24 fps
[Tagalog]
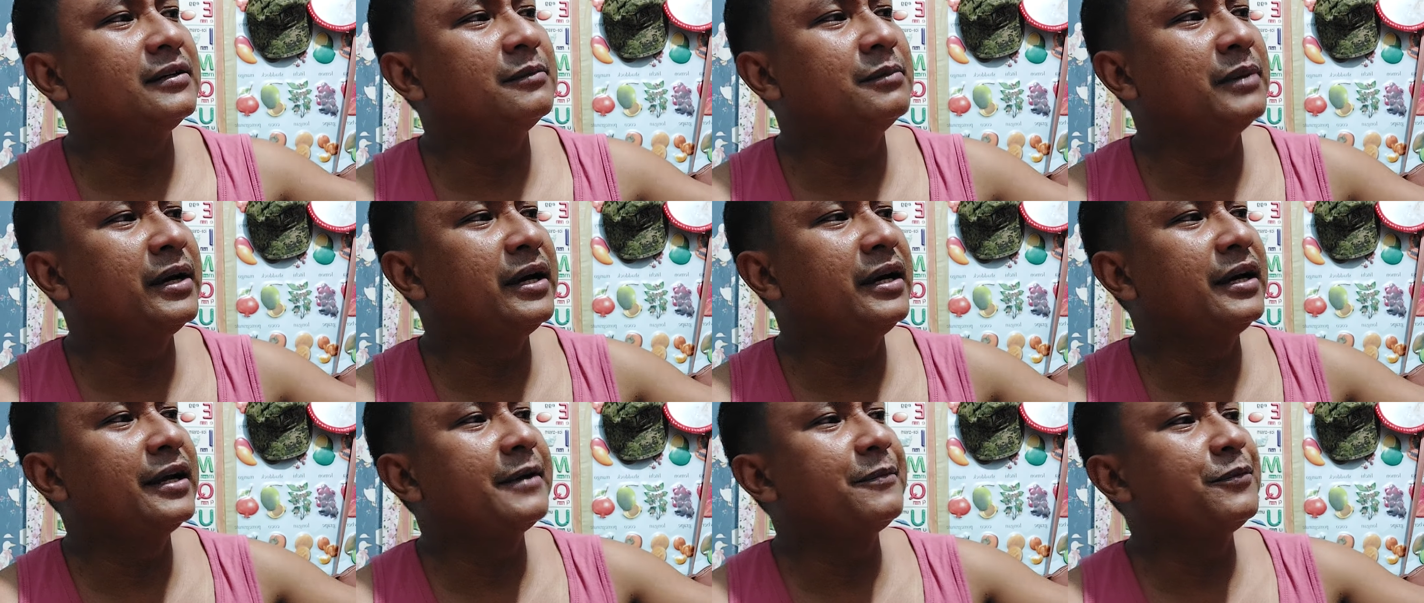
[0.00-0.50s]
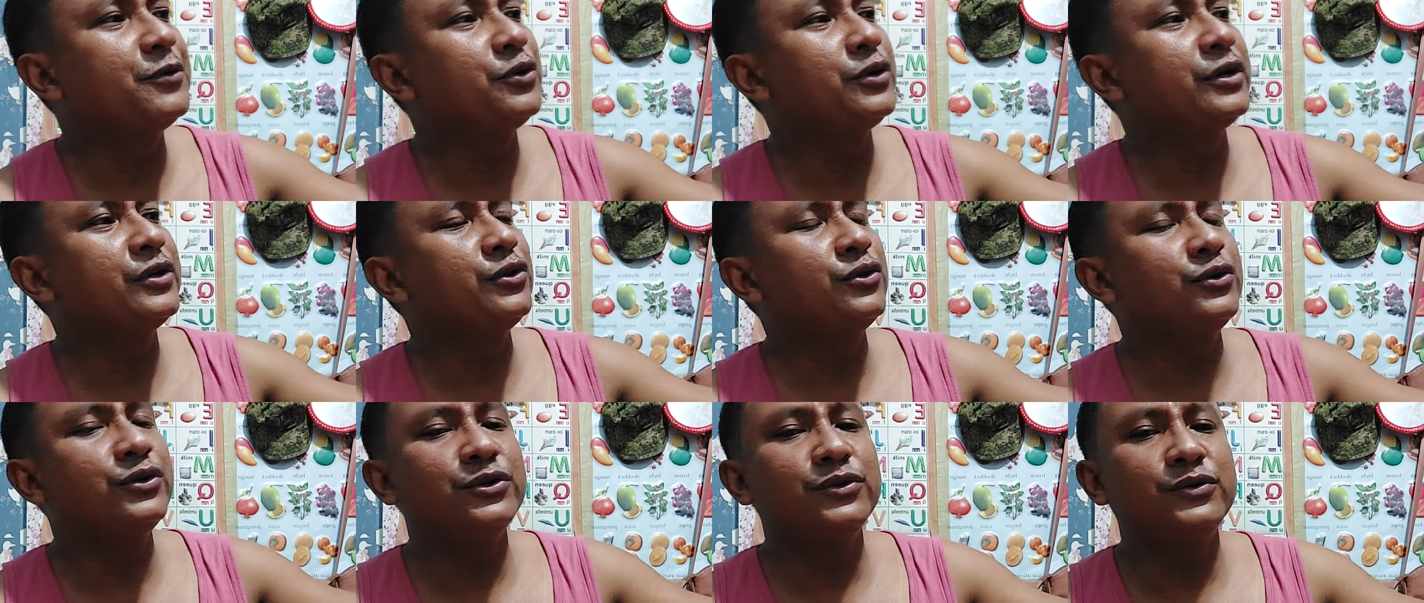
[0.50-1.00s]
mahirap yung
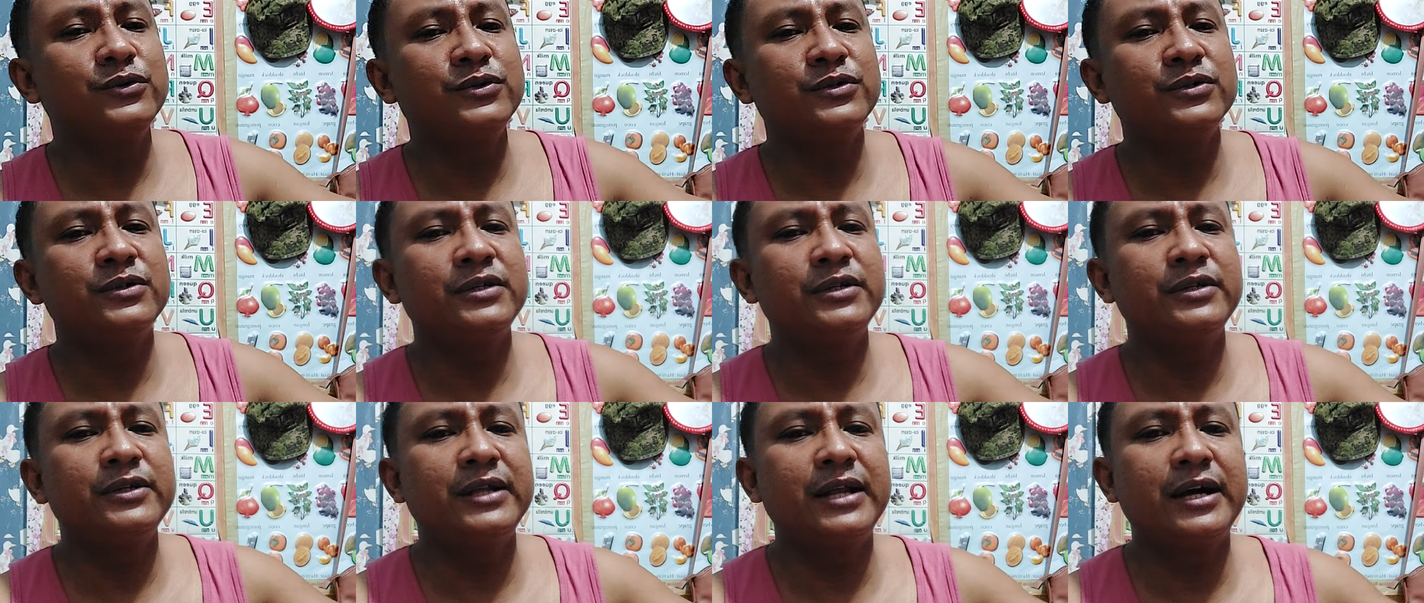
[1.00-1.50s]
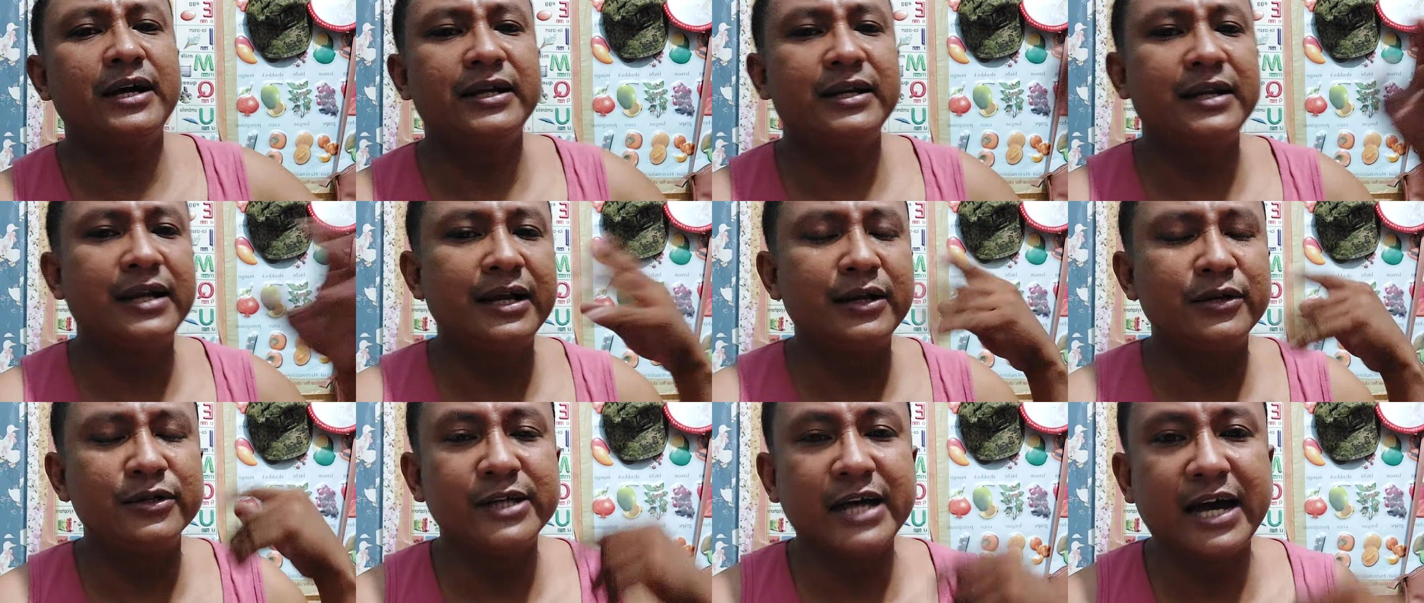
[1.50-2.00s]
ano yung
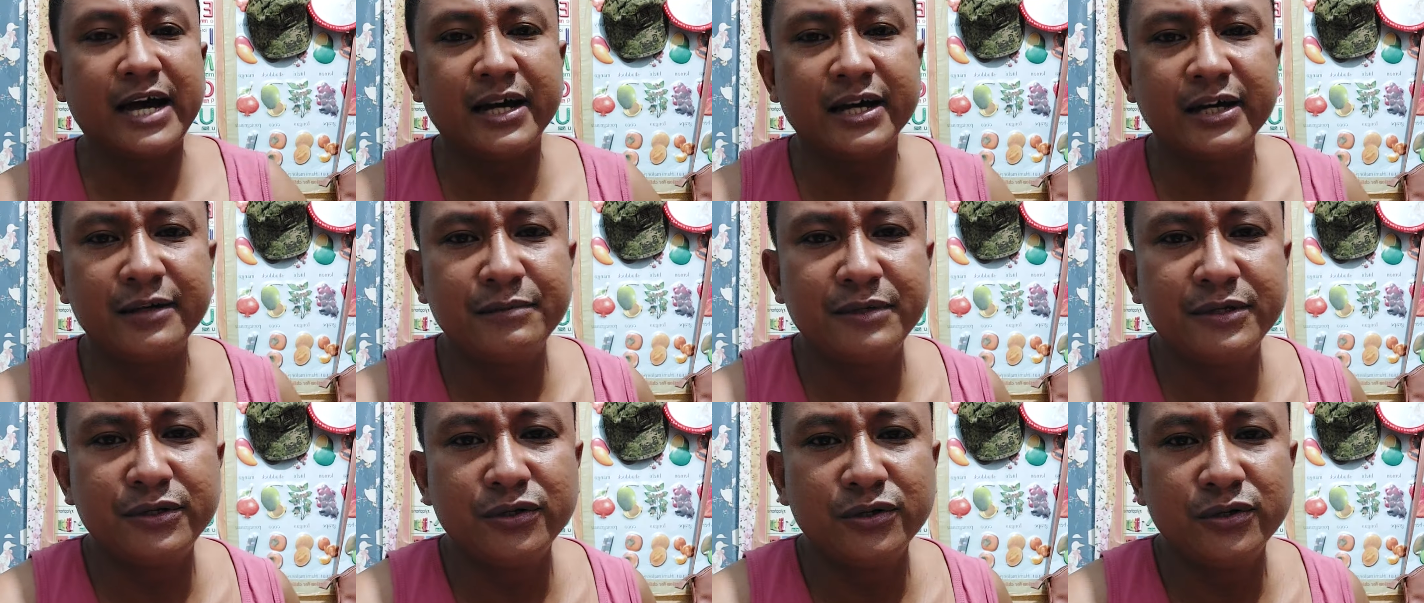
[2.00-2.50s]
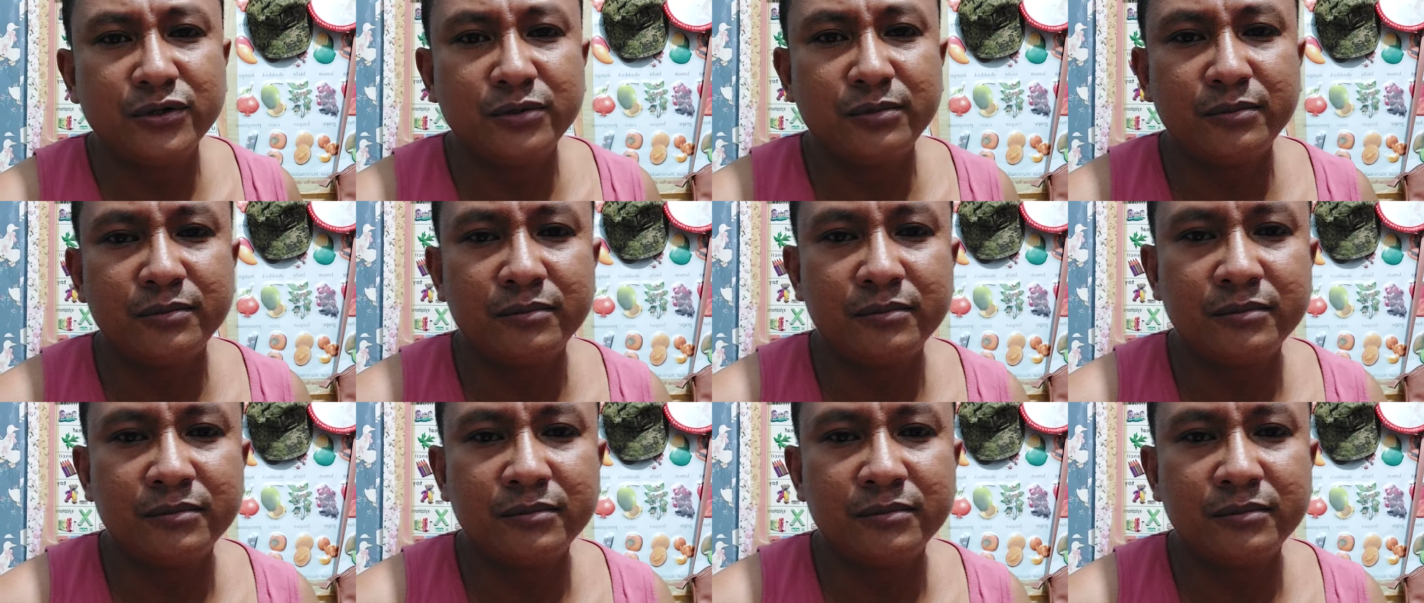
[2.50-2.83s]
lalo sa akin medyo